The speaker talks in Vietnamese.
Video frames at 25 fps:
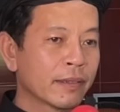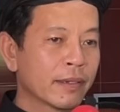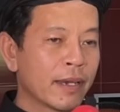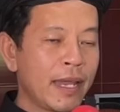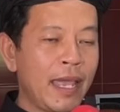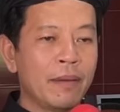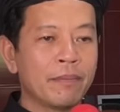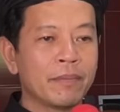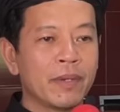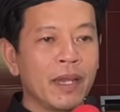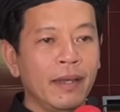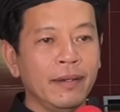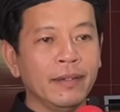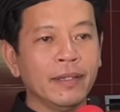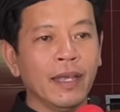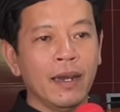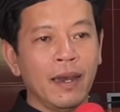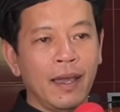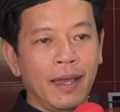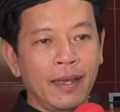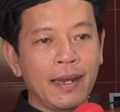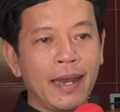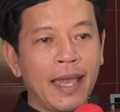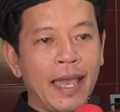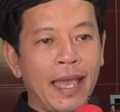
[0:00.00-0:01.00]
đem đến cái
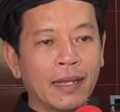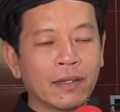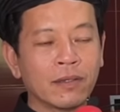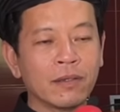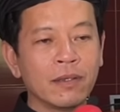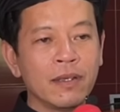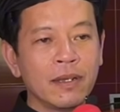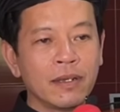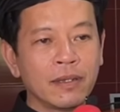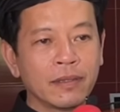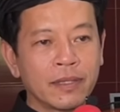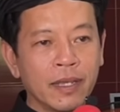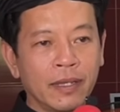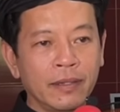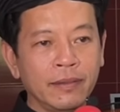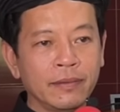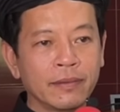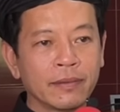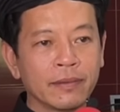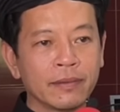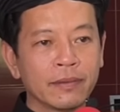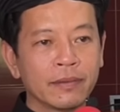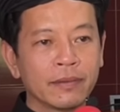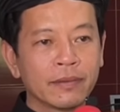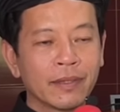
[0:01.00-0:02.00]
lợi lạc cho nhân
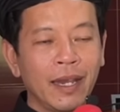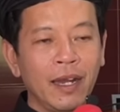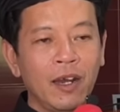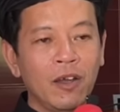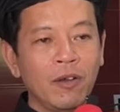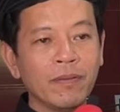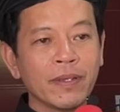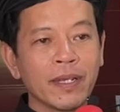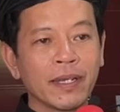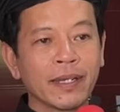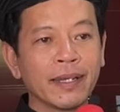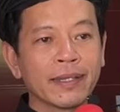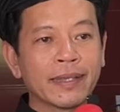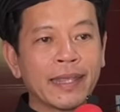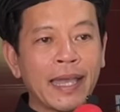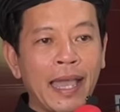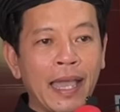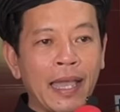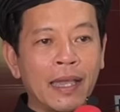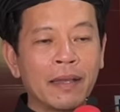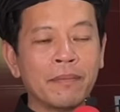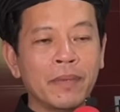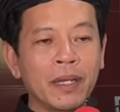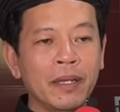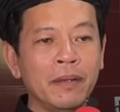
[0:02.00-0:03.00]
sinh thì lúc giờ người
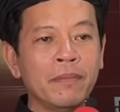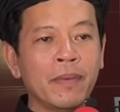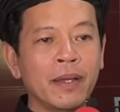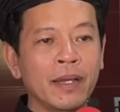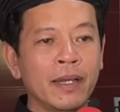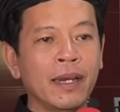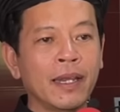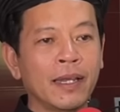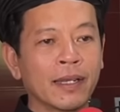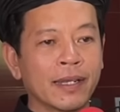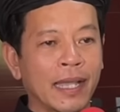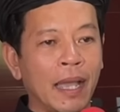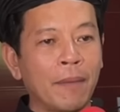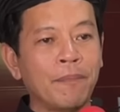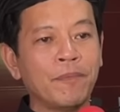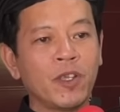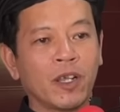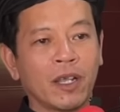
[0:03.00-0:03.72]
ta mới mới là cấp